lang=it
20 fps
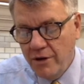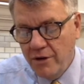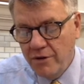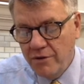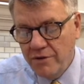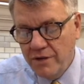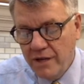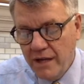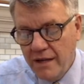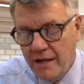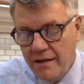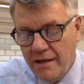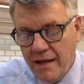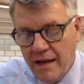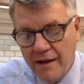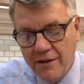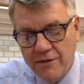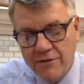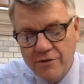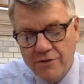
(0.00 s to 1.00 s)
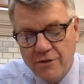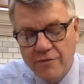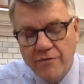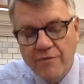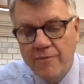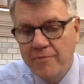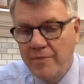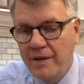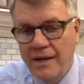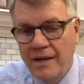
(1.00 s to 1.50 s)
che non ci serve
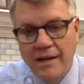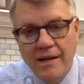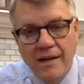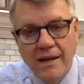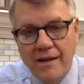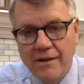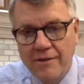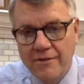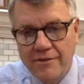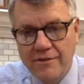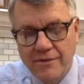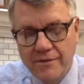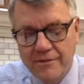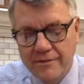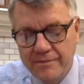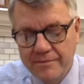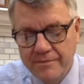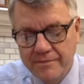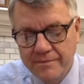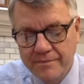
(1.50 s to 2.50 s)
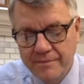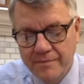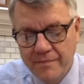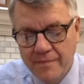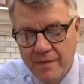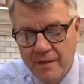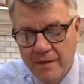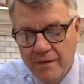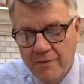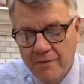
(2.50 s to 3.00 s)
consiglio da qualche
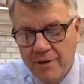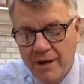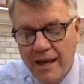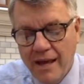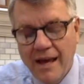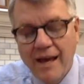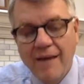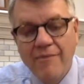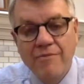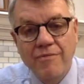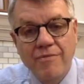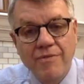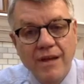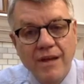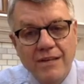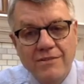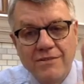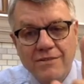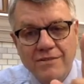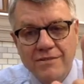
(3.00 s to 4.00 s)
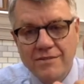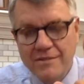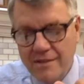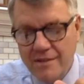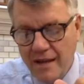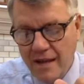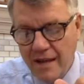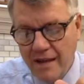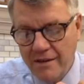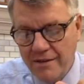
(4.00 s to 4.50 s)
concilio, abbiamo il
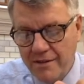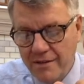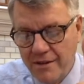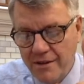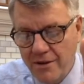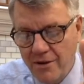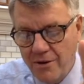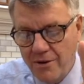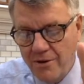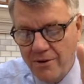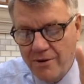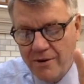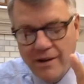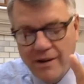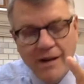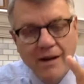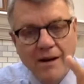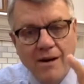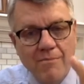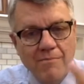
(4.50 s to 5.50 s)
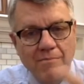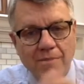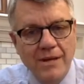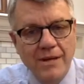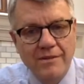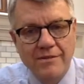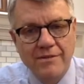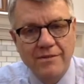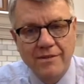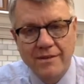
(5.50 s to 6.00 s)
così dice il Signore in
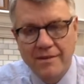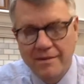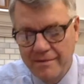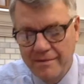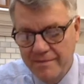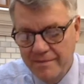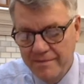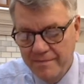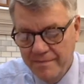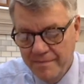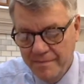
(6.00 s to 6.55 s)
mezzo a noi.